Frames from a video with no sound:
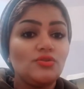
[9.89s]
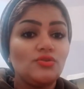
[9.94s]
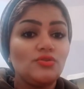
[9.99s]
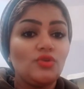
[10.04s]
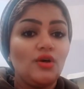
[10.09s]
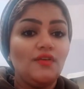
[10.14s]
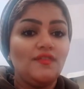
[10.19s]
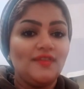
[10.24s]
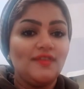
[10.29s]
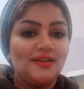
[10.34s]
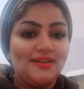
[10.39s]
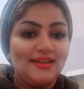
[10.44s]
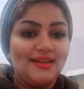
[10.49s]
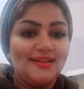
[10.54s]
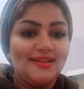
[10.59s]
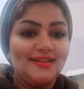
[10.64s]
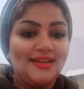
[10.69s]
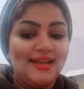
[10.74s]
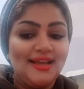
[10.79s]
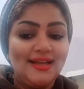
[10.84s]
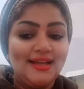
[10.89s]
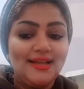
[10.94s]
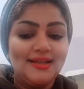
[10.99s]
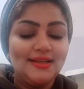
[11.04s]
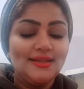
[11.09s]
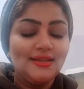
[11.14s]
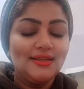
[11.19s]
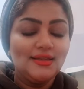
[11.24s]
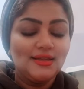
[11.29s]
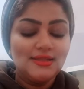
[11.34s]
تحفه يعني حاجه
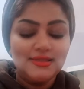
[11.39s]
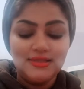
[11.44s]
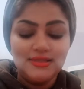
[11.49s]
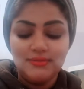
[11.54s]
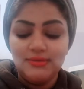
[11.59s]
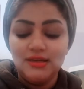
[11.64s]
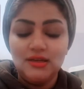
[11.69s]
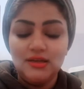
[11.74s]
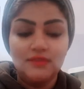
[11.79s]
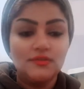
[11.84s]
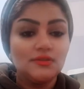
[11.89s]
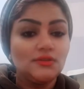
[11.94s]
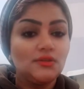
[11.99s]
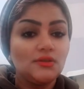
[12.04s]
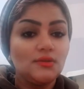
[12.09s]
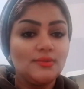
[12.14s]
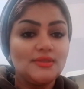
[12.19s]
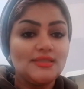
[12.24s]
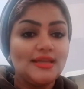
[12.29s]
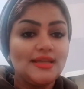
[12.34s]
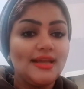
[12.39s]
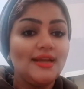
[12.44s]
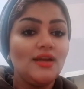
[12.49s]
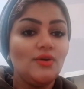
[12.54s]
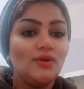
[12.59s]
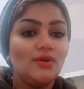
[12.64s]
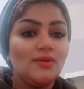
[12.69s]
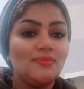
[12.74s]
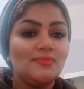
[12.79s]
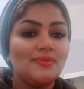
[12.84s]
كده نازله بقالها فتره بس حاجه
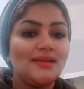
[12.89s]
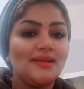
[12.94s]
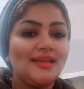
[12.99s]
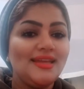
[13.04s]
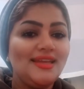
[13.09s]
وهم